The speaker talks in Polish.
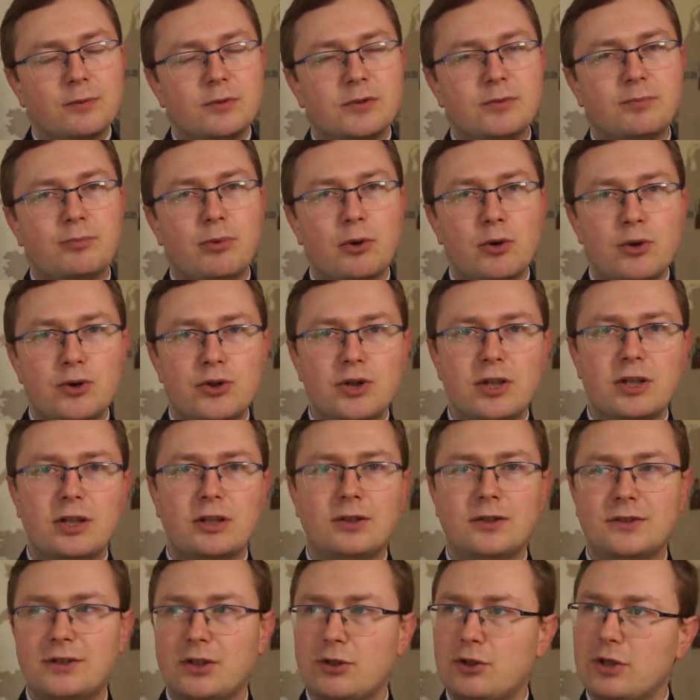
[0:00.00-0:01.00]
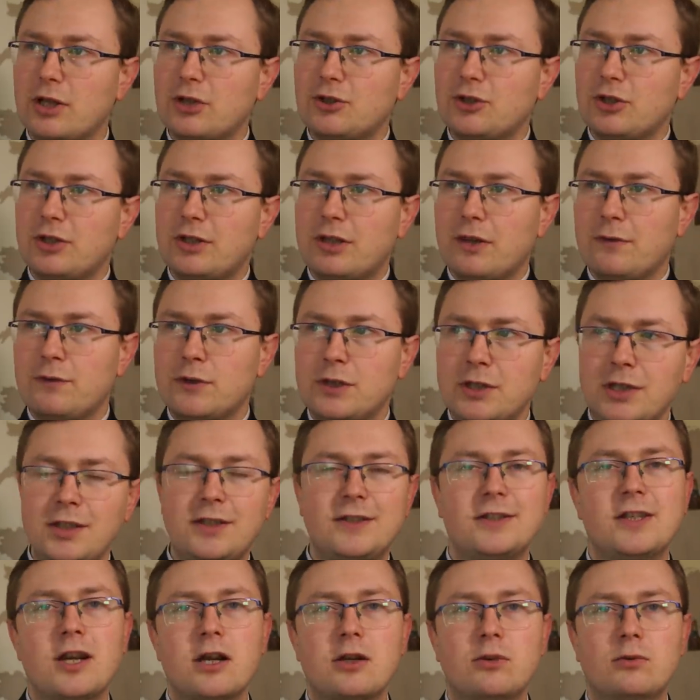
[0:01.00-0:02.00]
spojrzenie, to znaczy raczej
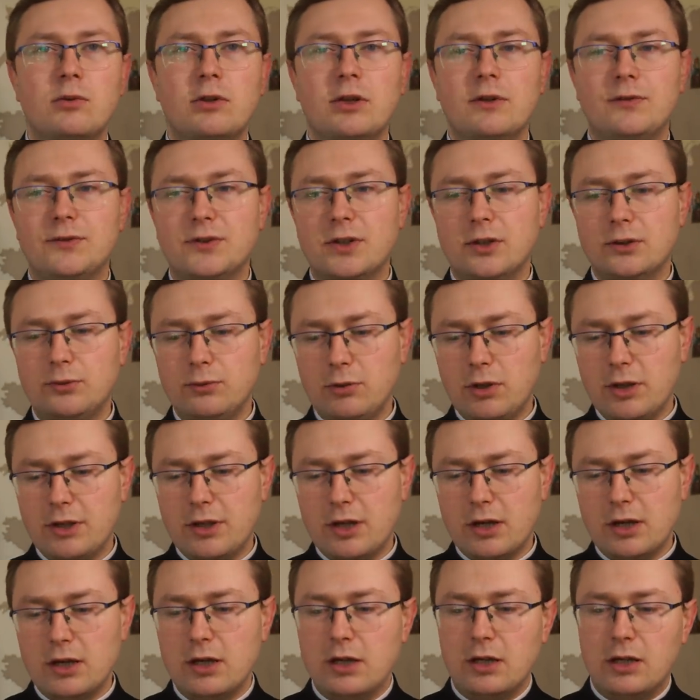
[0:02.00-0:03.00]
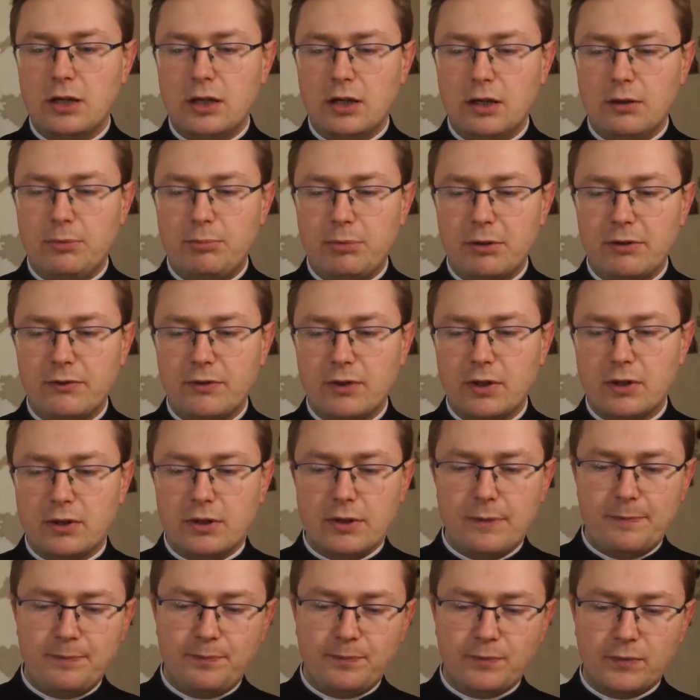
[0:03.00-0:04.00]
definicja, która wskazuje na
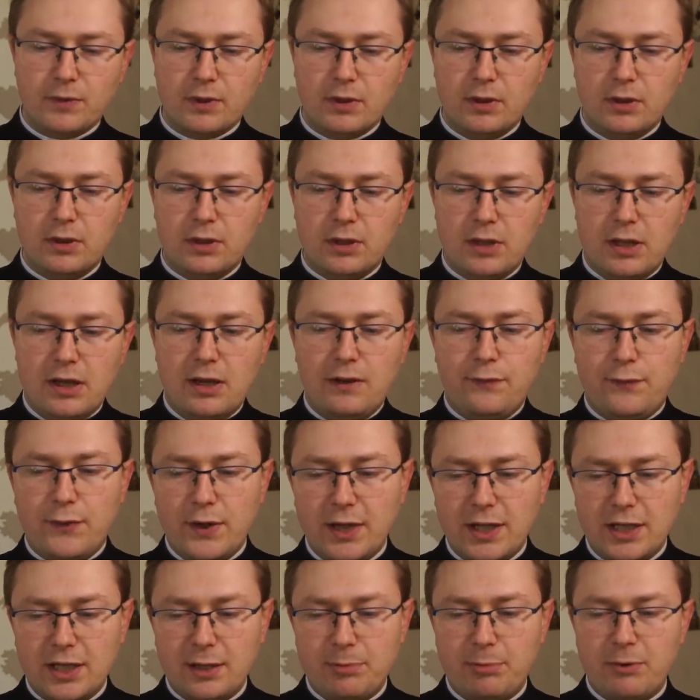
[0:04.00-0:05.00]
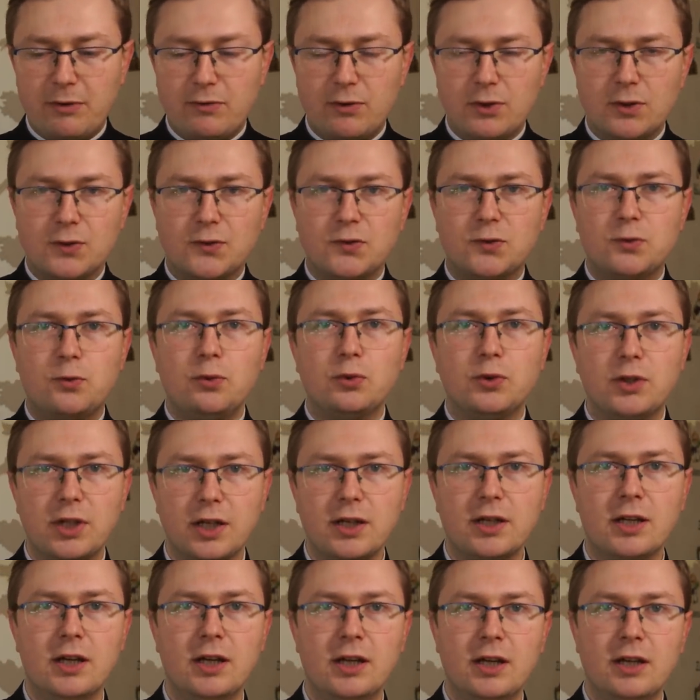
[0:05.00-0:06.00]
pewien e, efekt, pewien
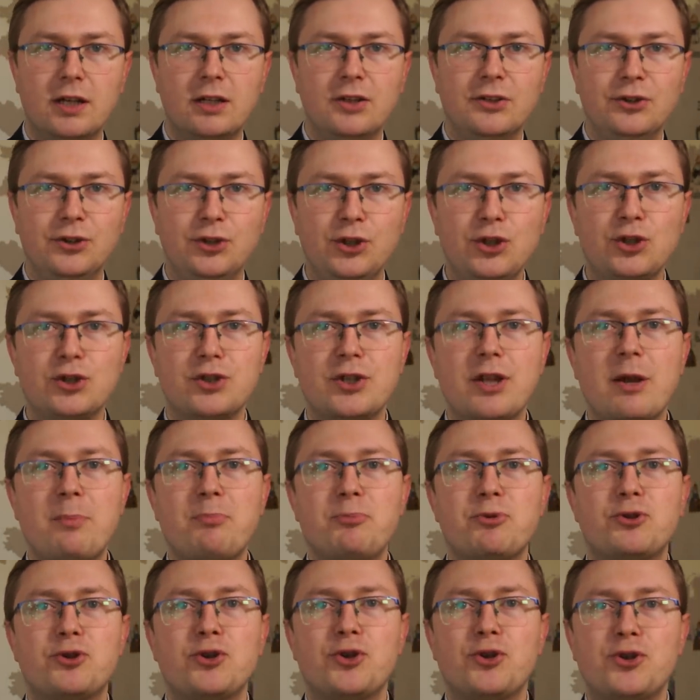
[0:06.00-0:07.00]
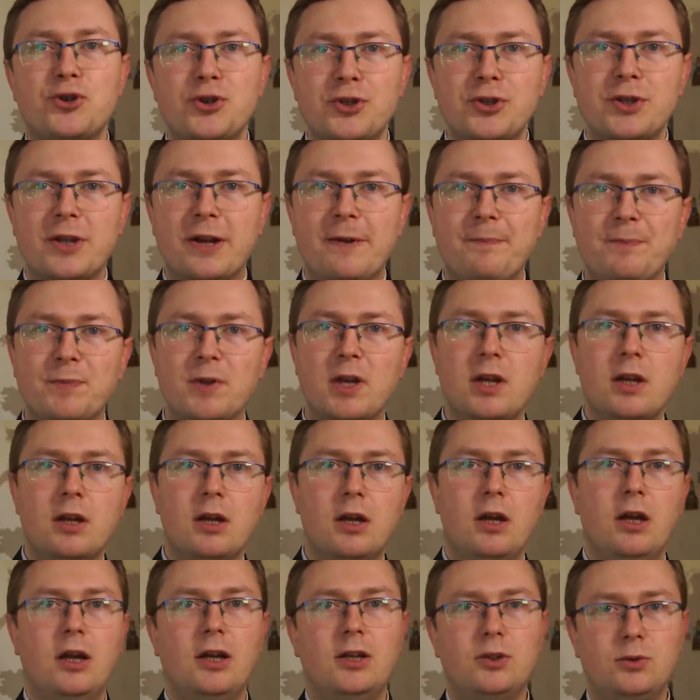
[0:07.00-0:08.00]
skutek, niż na przyczynę,
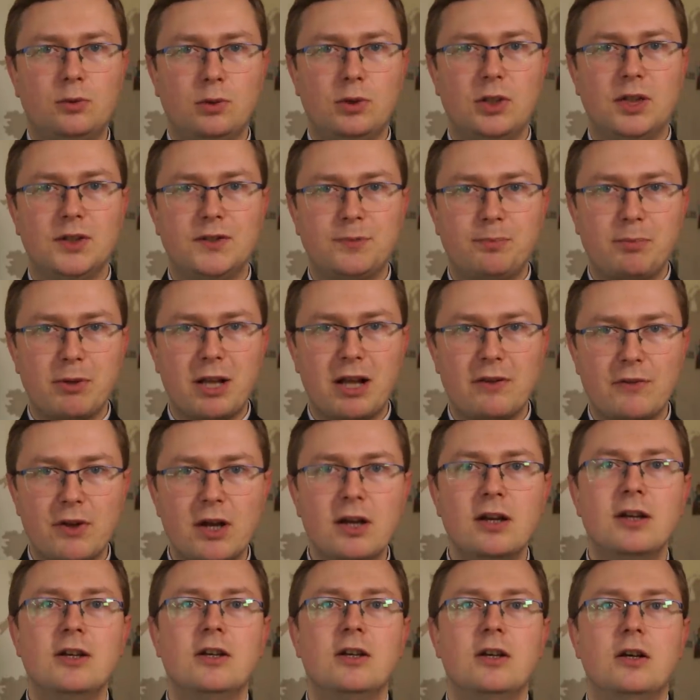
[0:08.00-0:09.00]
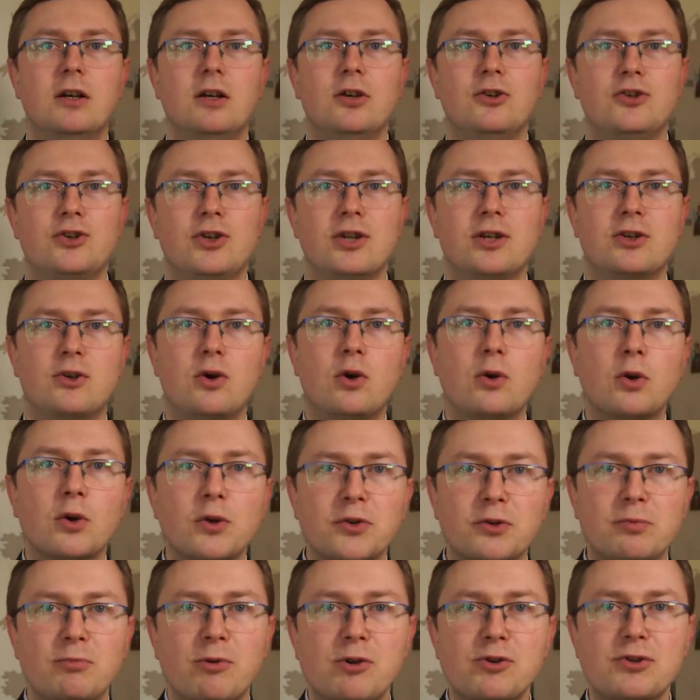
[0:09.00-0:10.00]
która sprawia, że
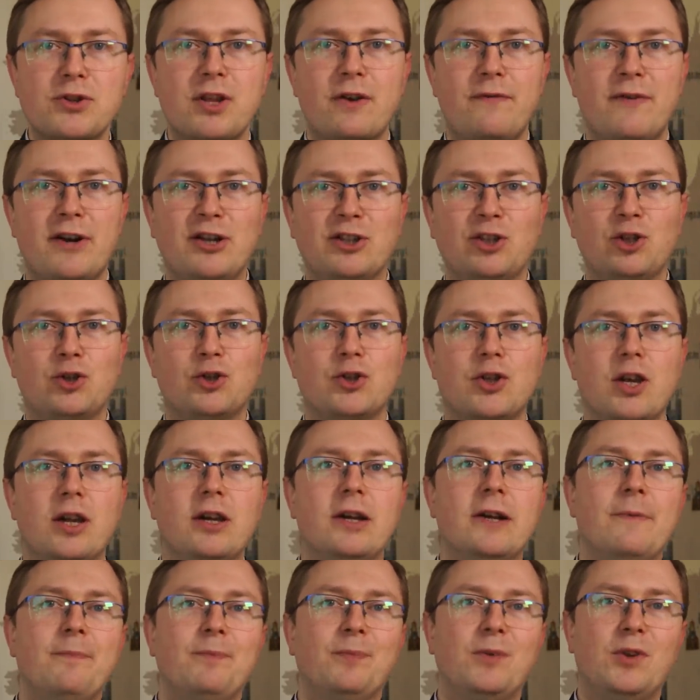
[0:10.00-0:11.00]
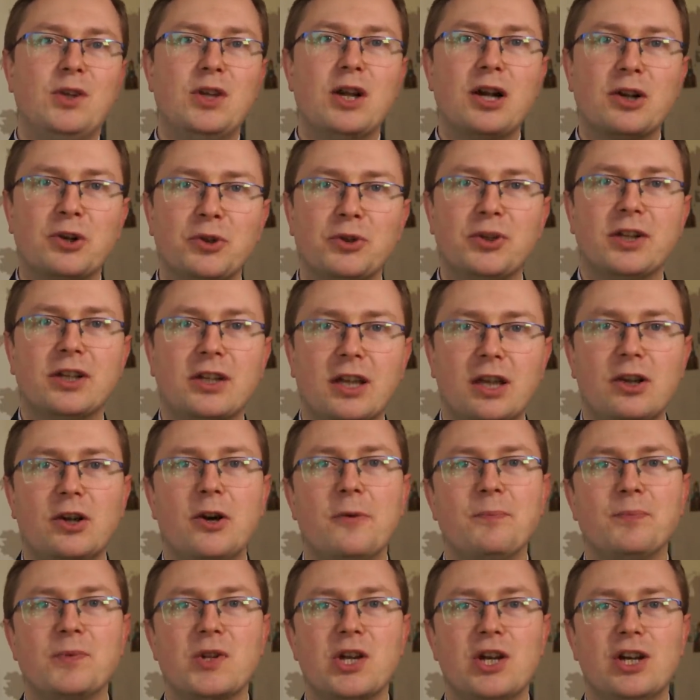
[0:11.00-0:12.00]
kogoś można faktycznie jako
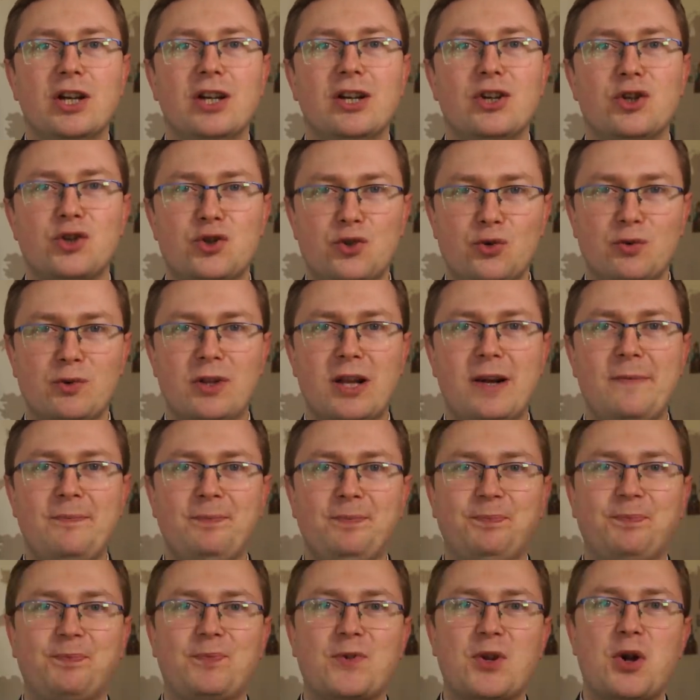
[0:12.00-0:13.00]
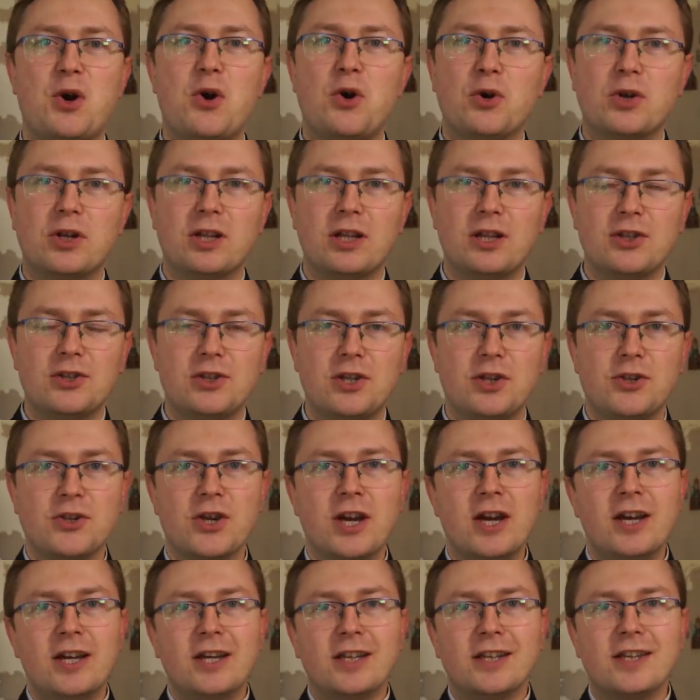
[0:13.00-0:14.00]
takiego szura określić.